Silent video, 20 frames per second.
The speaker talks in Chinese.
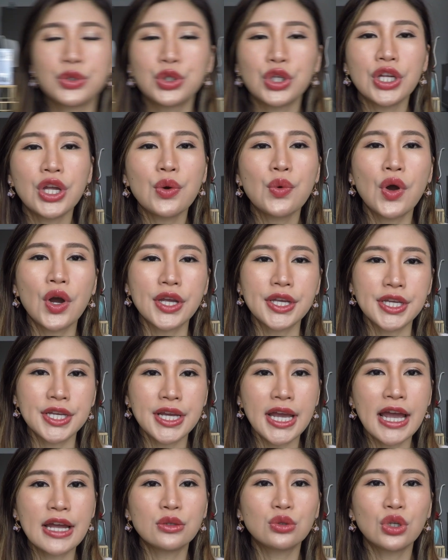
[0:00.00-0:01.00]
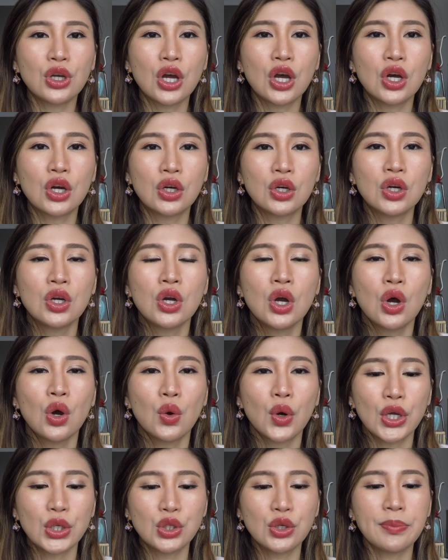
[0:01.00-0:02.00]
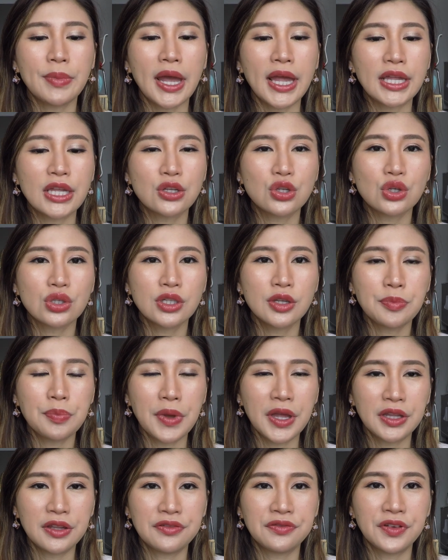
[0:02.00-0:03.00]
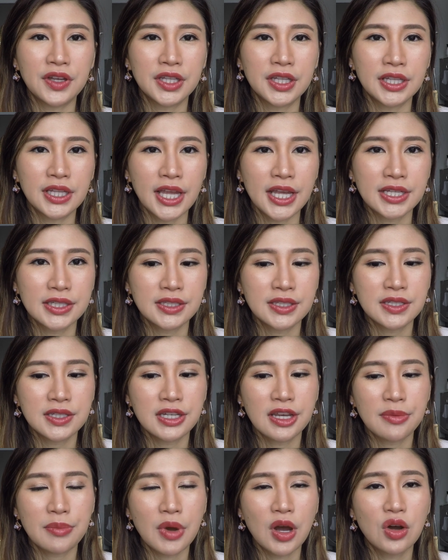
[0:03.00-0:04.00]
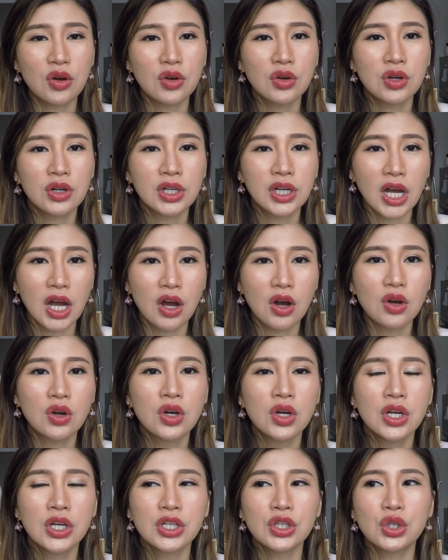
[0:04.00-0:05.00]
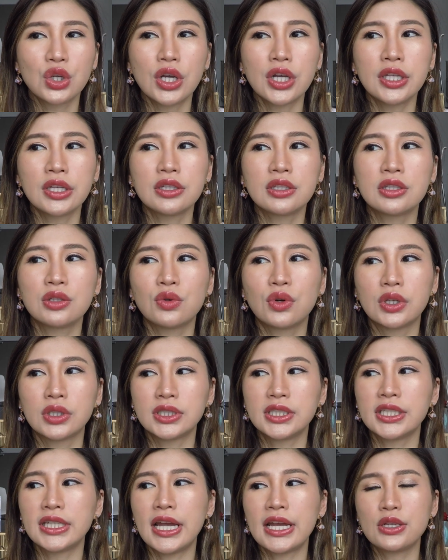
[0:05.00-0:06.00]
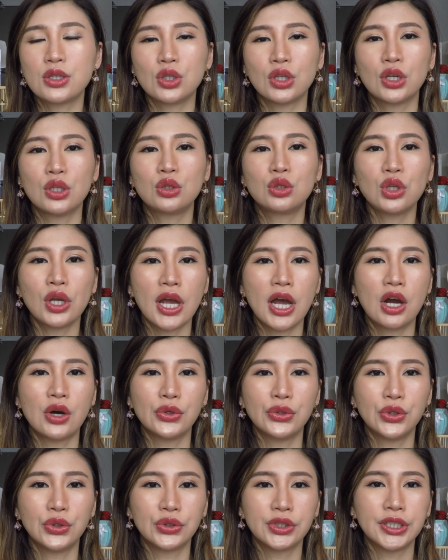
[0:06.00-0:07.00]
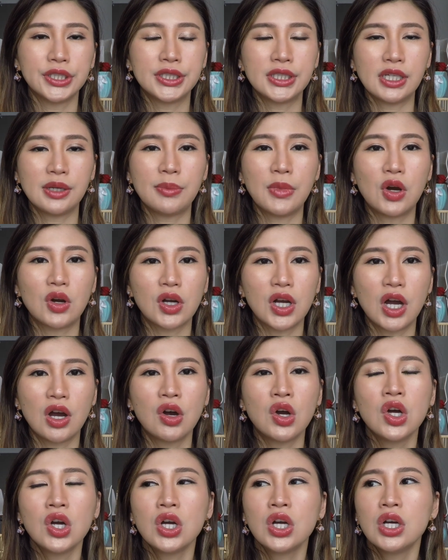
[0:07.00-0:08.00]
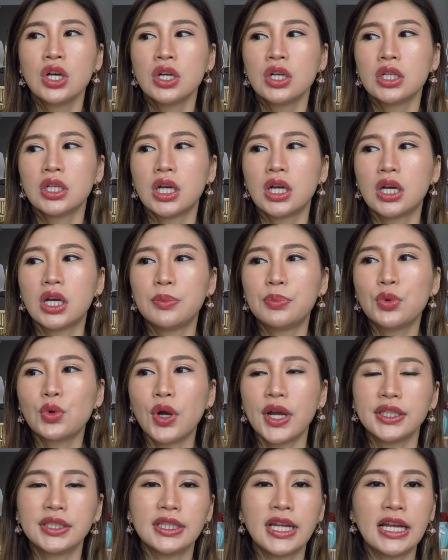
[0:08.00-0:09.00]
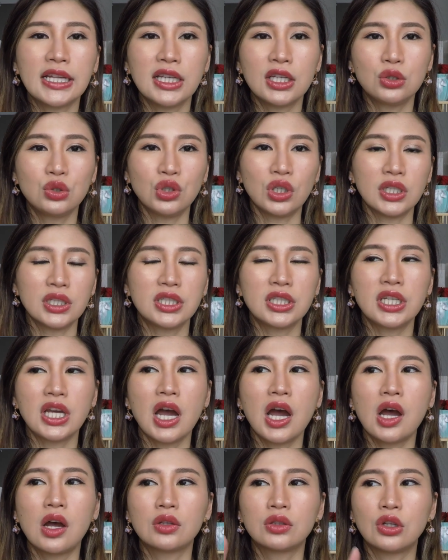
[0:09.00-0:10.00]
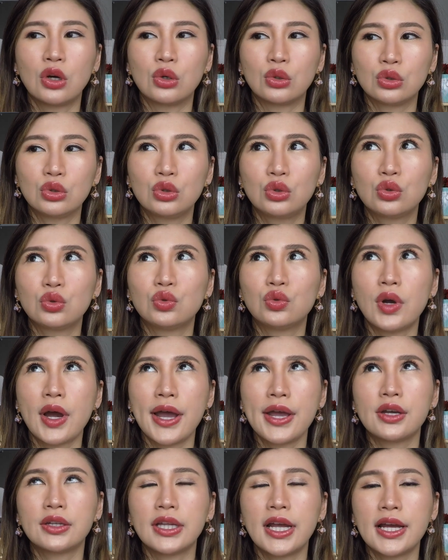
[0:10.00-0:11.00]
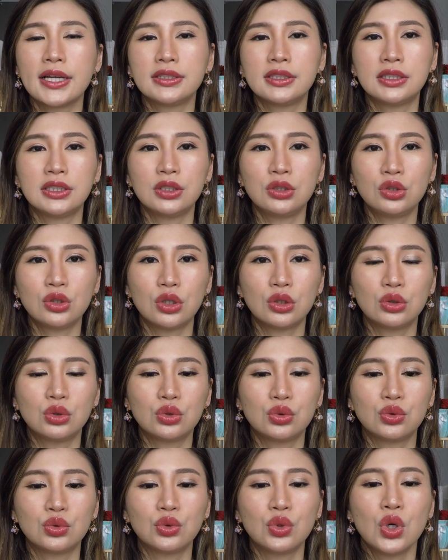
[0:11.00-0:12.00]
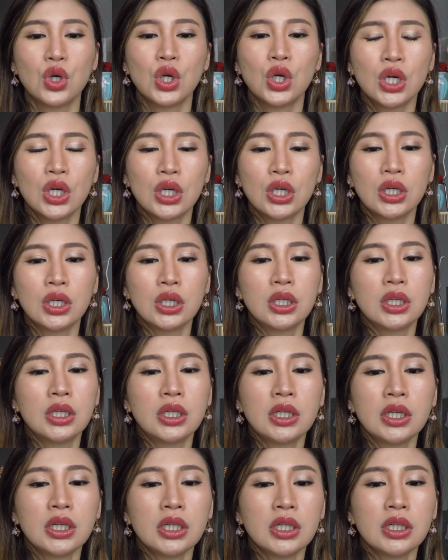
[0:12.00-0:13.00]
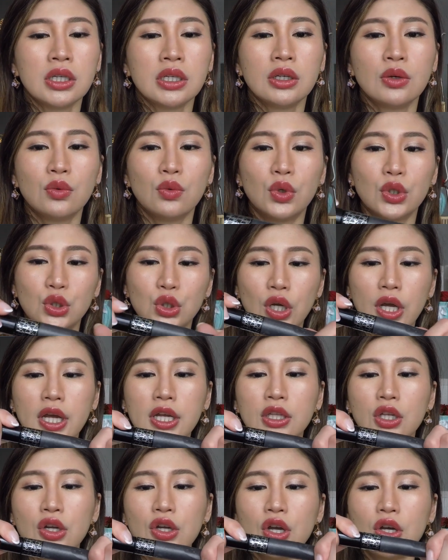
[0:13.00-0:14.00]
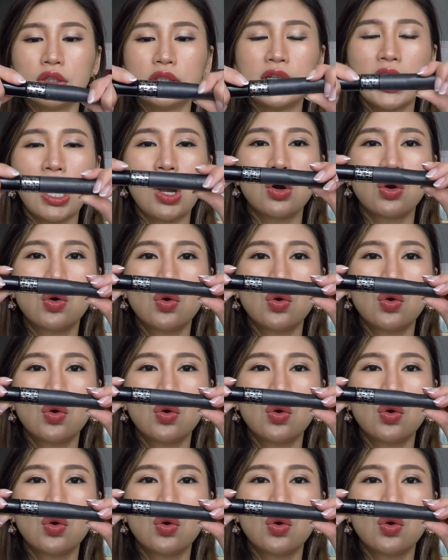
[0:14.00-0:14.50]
觉得我应该最后会去买的就是 Benefit 的那一支睫毛膏，因为那是我现在觉得最好用的睫毛膏。 呃，不管是它的卷翘浓度，还有它的持久度，我觉得都有超